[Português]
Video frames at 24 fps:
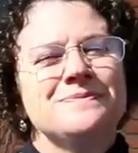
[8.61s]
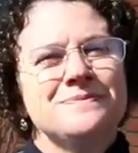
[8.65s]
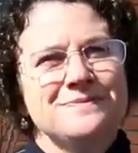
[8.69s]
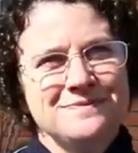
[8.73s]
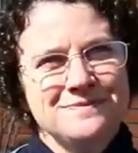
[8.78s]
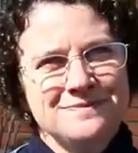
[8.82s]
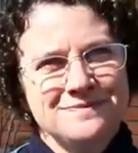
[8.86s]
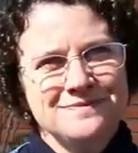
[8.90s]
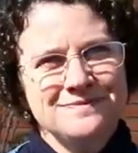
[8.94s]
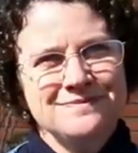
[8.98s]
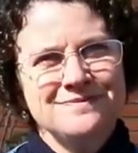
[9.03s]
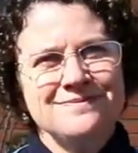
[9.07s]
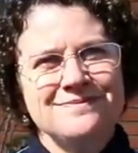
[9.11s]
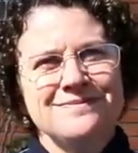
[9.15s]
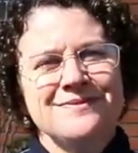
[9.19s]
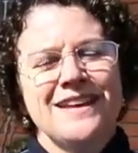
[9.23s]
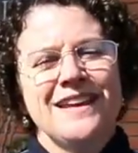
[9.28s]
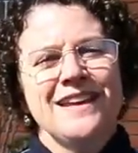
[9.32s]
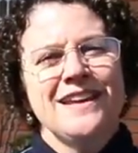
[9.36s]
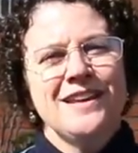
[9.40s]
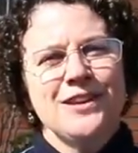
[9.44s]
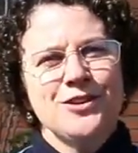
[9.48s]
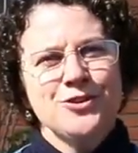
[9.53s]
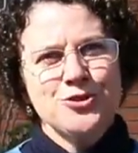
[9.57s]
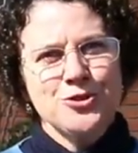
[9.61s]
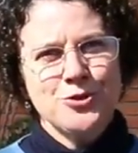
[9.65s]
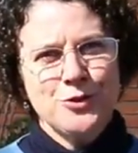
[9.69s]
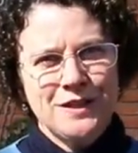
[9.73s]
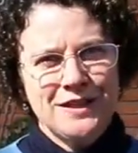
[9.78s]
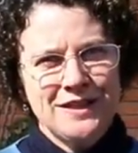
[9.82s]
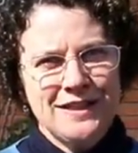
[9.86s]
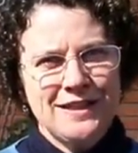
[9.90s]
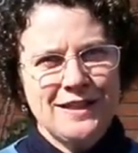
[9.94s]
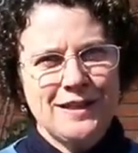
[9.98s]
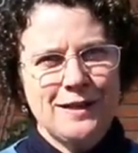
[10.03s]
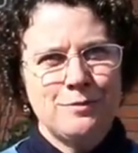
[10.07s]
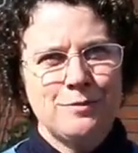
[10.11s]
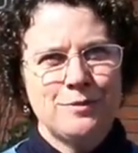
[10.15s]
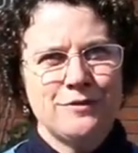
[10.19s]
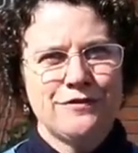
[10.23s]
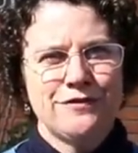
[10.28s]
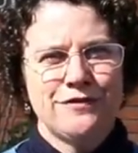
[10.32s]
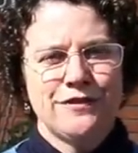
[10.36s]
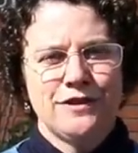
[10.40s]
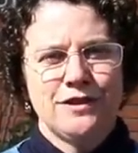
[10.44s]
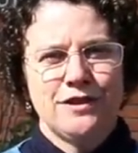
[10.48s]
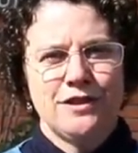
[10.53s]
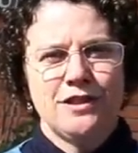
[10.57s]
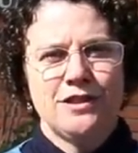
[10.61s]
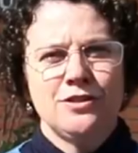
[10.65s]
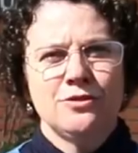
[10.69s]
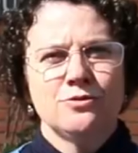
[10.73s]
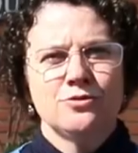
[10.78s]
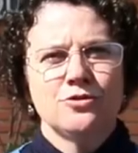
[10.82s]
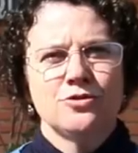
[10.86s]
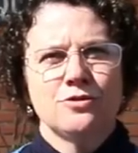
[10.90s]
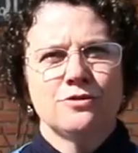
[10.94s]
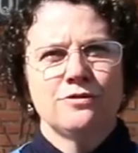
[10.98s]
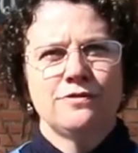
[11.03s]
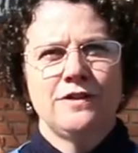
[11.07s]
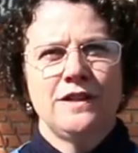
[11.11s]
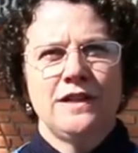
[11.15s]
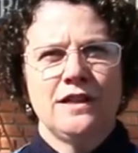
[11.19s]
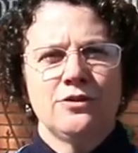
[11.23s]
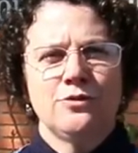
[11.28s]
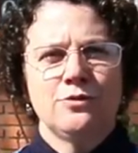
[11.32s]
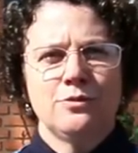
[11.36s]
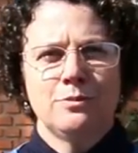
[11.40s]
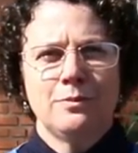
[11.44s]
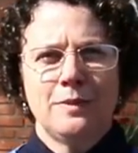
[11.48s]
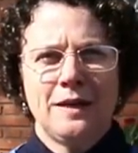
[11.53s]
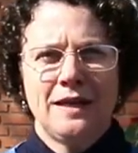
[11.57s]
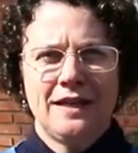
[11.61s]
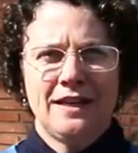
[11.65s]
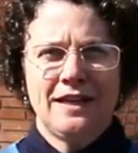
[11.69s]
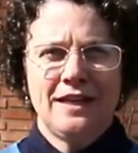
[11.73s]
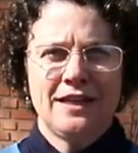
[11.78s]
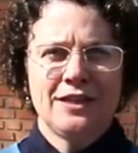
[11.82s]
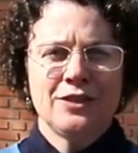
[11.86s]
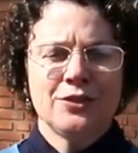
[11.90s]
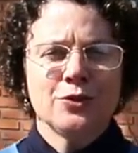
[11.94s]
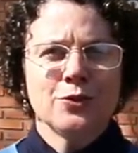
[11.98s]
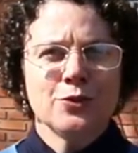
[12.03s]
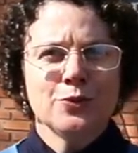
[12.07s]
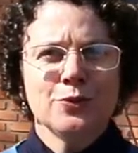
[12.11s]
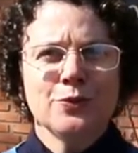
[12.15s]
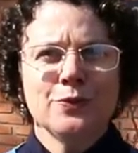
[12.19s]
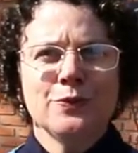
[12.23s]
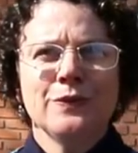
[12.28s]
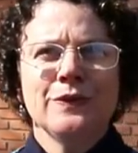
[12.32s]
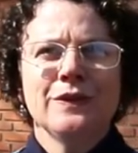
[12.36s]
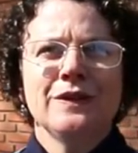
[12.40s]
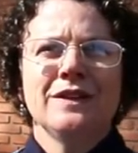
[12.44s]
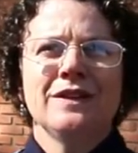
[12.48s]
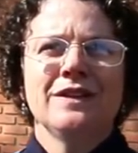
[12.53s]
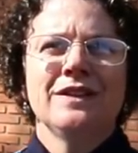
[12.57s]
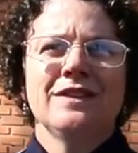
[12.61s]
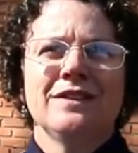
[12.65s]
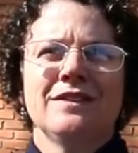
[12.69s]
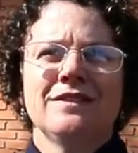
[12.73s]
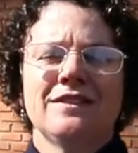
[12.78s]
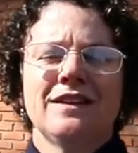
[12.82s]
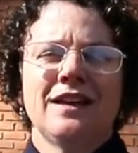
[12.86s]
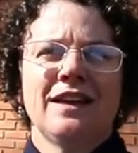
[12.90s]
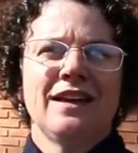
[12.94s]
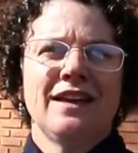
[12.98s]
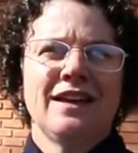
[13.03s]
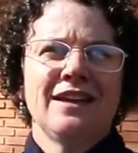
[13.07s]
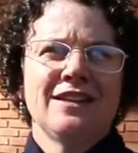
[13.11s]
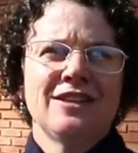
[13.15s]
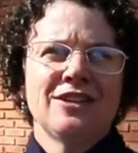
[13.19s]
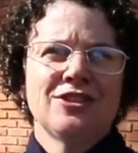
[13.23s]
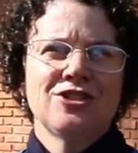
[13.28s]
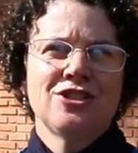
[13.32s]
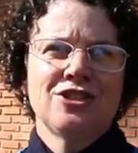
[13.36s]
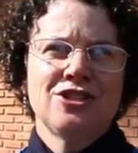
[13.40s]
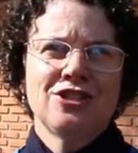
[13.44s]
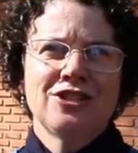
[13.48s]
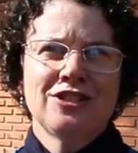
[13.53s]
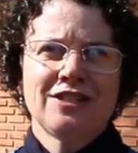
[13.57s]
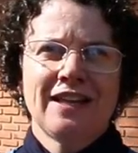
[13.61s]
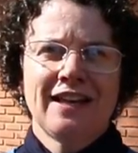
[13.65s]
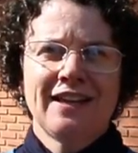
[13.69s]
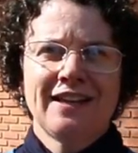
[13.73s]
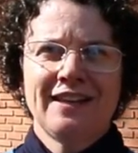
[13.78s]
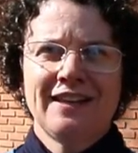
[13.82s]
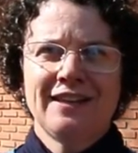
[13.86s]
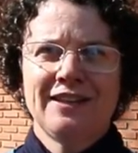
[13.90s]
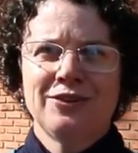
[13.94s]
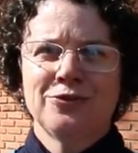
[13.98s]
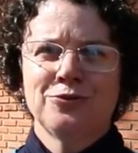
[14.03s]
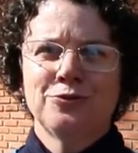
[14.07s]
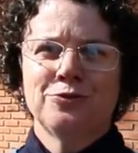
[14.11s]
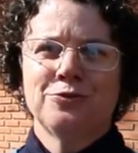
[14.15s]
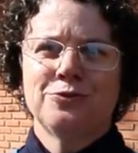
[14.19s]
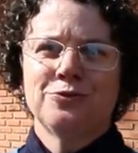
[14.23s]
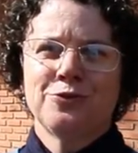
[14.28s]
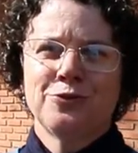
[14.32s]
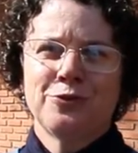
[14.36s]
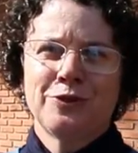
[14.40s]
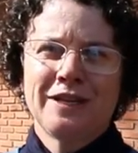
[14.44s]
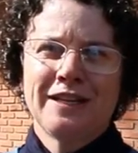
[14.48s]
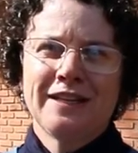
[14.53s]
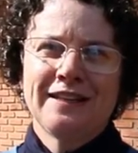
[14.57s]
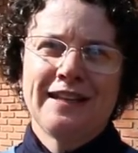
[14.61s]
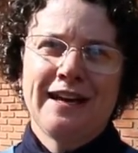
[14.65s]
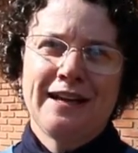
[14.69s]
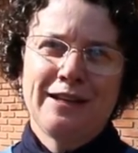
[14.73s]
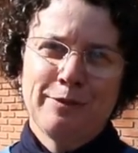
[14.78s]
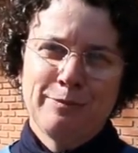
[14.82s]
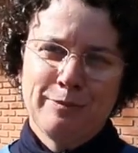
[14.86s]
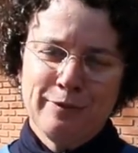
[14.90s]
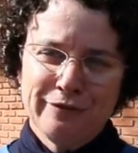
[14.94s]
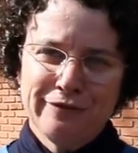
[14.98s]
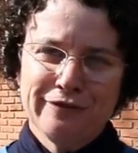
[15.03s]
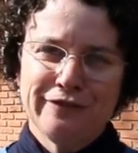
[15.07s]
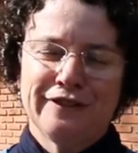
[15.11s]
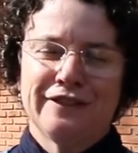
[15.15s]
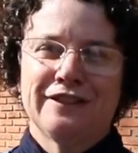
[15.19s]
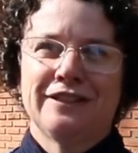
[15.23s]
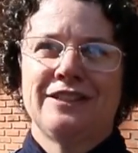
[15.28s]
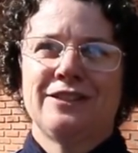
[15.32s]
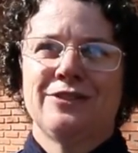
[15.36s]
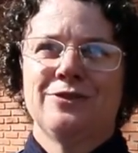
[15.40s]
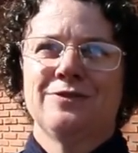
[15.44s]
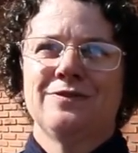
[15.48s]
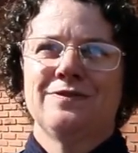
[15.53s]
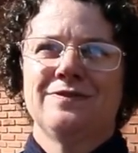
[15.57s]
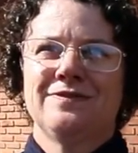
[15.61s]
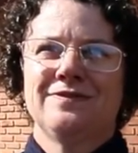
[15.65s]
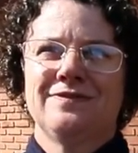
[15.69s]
Uhum. Eu sou Erika Epifânio, sou filha do Humberto né, e a gente está aqui no, no Orquidário Epifânio.